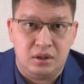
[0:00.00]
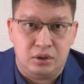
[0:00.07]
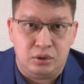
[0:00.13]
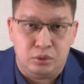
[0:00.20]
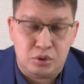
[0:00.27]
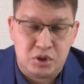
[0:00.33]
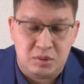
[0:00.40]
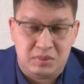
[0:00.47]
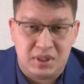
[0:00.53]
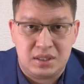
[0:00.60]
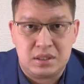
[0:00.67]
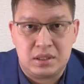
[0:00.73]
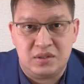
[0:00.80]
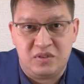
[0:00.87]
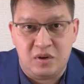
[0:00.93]
До
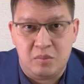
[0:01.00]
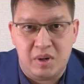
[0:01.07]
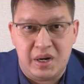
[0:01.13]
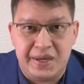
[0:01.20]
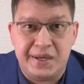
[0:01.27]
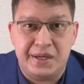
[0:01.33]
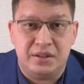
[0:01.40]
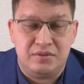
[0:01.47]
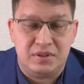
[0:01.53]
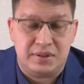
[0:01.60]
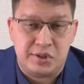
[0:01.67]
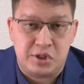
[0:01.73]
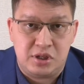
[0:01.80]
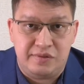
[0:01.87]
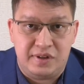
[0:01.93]
17 мая
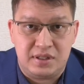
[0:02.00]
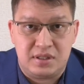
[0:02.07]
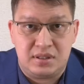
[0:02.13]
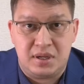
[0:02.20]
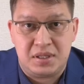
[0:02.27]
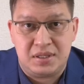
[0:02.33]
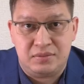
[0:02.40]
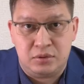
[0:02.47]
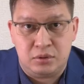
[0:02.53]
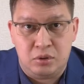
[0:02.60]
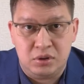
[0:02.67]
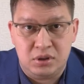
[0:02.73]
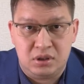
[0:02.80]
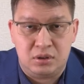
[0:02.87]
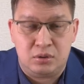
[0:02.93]
2023
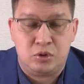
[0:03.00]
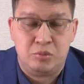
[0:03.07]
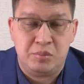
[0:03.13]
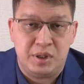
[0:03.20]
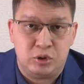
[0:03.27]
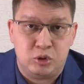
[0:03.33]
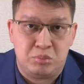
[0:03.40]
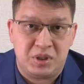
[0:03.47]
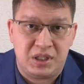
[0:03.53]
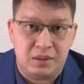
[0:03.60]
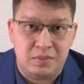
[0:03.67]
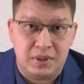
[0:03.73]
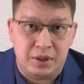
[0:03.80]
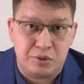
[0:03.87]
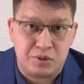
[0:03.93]
года к документу
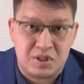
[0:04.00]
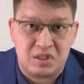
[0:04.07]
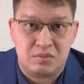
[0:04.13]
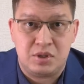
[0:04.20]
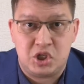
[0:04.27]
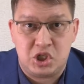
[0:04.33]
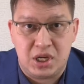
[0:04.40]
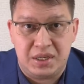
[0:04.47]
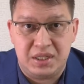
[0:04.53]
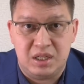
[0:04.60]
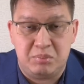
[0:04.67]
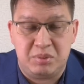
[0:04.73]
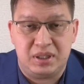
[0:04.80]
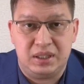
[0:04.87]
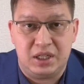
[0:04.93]
принимаются замечания,
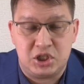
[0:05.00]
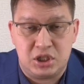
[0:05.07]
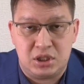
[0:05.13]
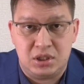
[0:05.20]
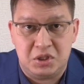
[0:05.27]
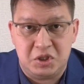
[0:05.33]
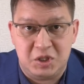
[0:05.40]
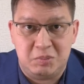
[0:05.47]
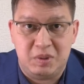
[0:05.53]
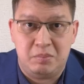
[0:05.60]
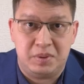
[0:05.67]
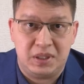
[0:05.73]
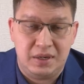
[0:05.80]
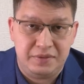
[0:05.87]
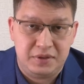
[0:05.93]
предложения и
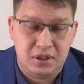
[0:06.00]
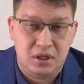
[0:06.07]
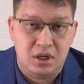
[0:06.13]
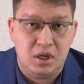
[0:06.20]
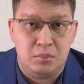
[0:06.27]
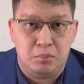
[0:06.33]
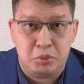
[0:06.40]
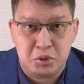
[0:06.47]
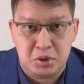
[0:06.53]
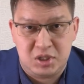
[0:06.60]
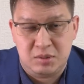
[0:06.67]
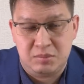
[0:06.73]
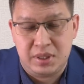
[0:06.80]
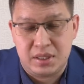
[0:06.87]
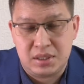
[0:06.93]
поправки. После
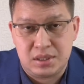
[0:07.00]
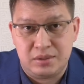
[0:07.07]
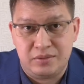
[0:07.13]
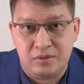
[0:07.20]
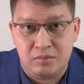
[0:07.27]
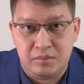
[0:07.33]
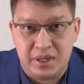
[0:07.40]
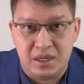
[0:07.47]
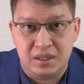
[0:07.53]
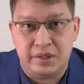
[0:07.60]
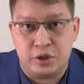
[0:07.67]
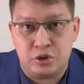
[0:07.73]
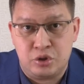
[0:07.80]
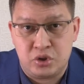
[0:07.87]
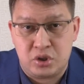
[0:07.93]
17 мая
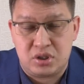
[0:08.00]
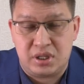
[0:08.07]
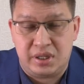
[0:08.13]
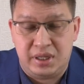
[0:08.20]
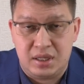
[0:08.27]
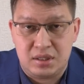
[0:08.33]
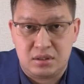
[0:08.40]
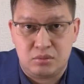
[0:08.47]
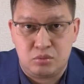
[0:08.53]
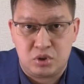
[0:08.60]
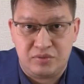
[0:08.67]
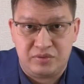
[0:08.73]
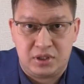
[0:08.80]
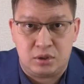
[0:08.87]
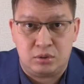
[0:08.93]
должно состояться
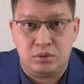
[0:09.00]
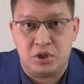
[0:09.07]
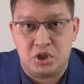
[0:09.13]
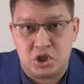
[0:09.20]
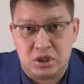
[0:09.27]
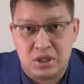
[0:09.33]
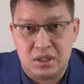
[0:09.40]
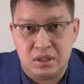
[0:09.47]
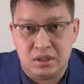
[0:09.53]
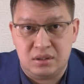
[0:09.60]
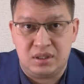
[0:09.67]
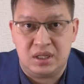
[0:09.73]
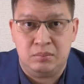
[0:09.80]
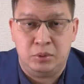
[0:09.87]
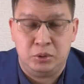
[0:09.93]
уже второе чтение
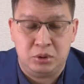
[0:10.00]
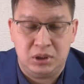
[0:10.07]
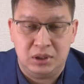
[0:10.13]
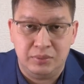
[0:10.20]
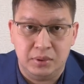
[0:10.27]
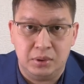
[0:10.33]
доработанного